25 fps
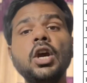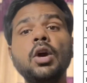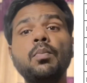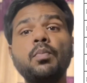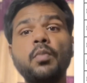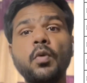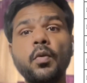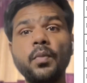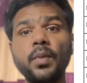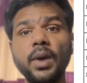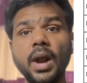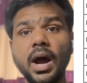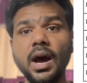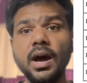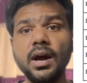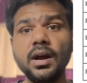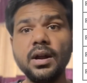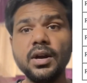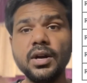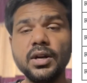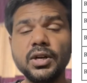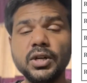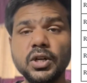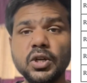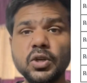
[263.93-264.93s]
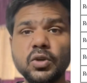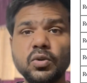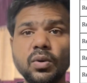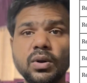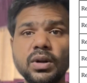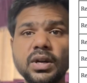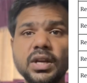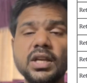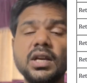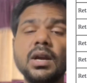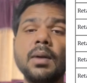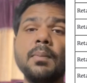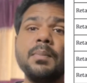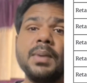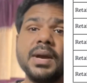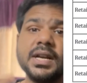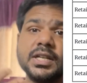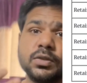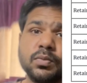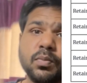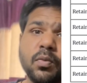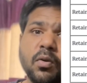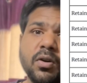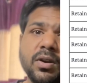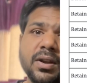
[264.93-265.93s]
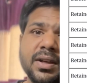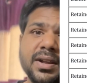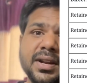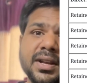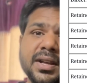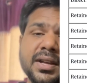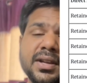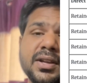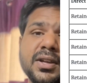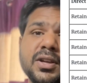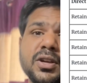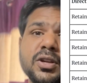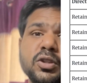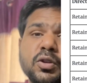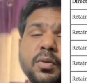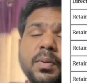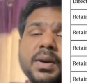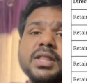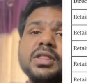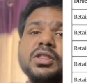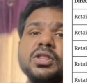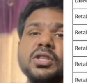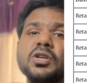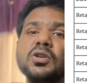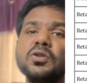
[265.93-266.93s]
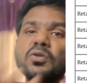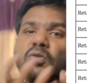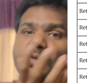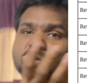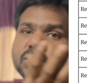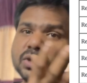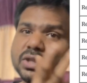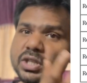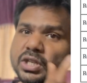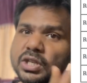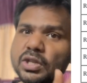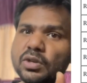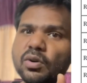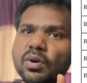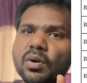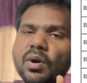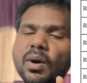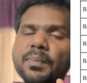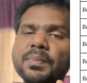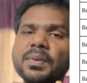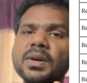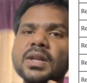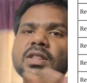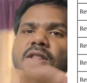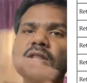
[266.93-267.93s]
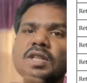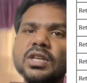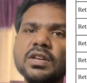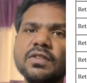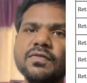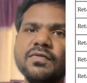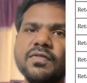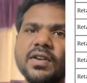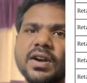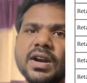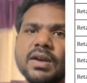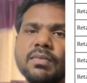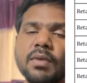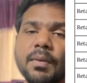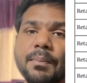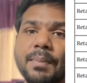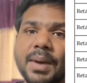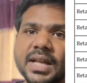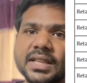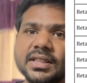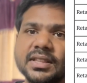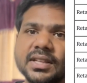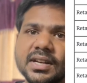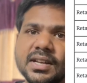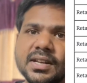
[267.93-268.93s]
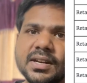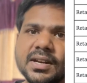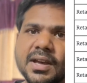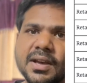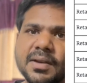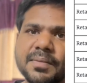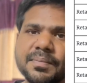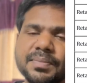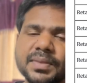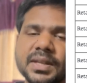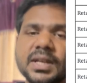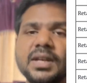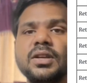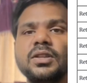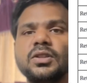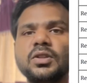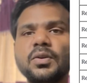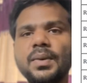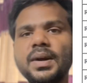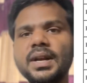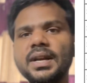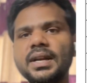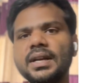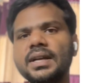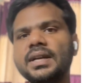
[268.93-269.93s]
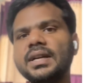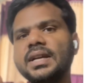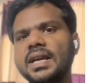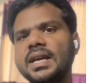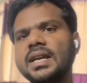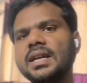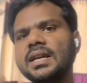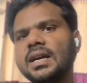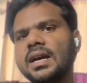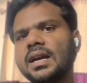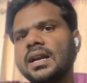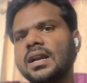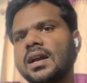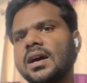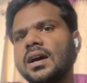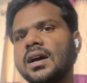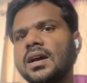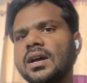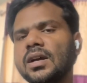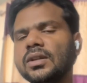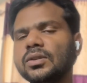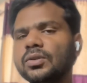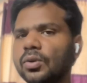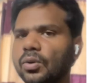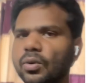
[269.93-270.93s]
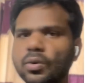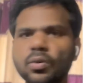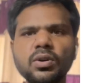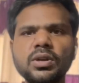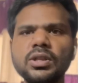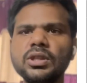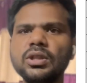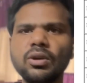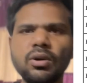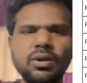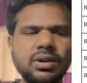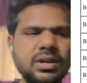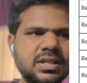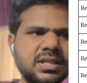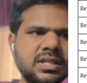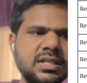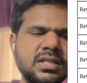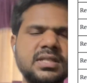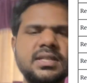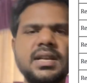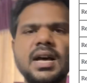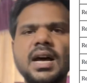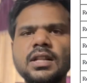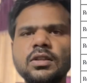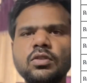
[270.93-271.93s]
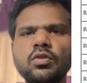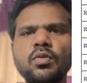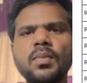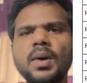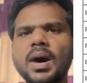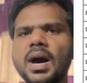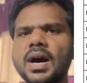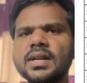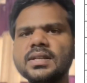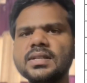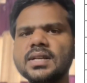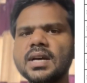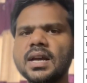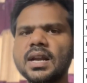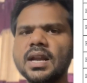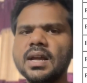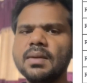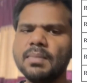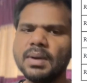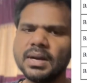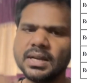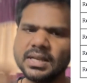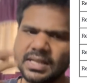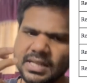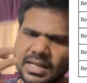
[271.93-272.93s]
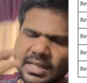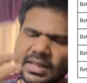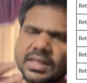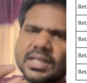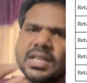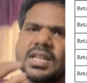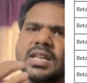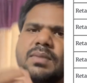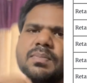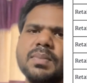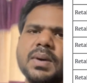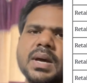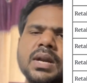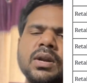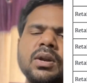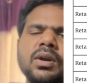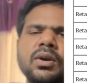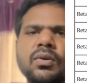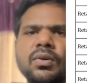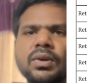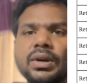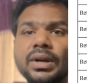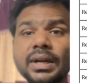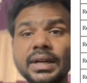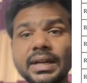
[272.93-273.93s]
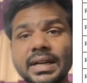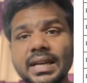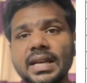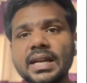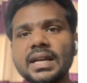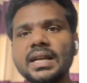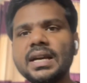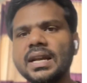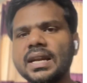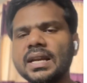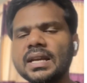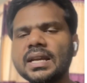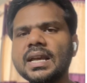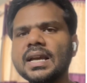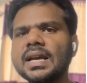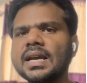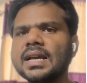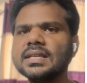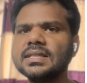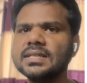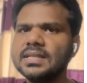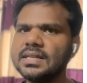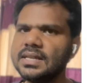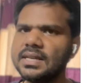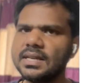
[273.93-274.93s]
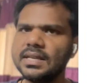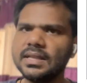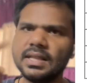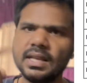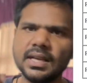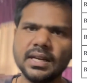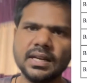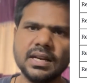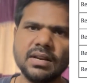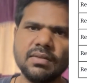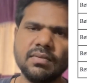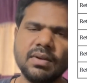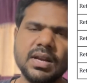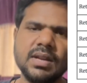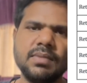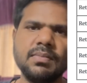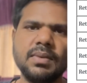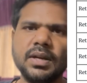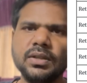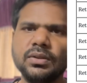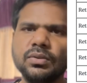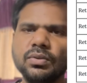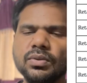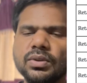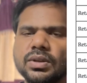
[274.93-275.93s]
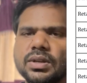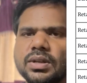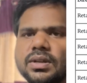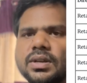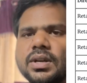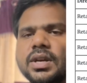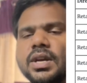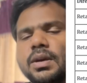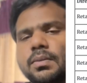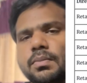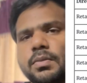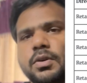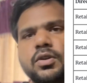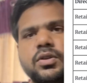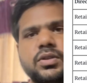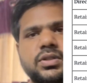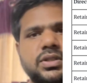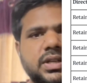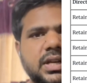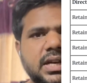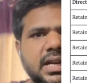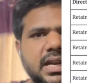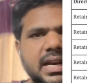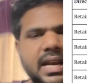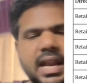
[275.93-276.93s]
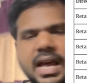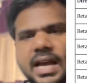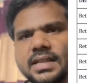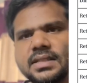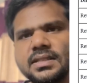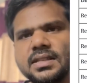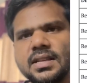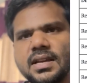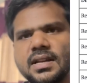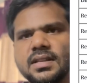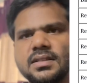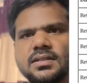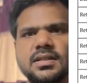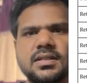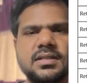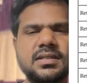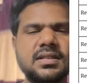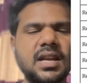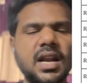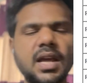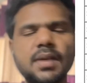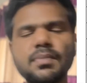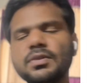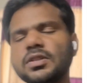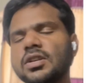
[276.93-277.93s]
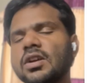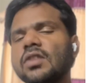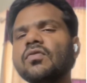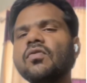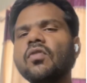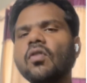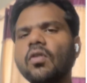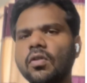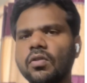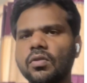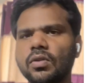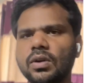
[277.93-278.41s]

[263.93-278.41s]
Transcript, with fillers: बुमराह टी ट्वेंटी का बेस्ट बॉलर है तो भाई तीनों तीनों अपने तीन फील्ड में बेहतरीन है तो भाई रिटेन करना तो रोहित और इंसान तो बाहर जा रहे हैं बाकी ये तीन पर्ने को रिटेन करेंगे कैसे ये देखने वाली बात होगी वीडियो अच्छी लगी लाइक शेयर एंड सब्सक्राइब कीजिए फॉलो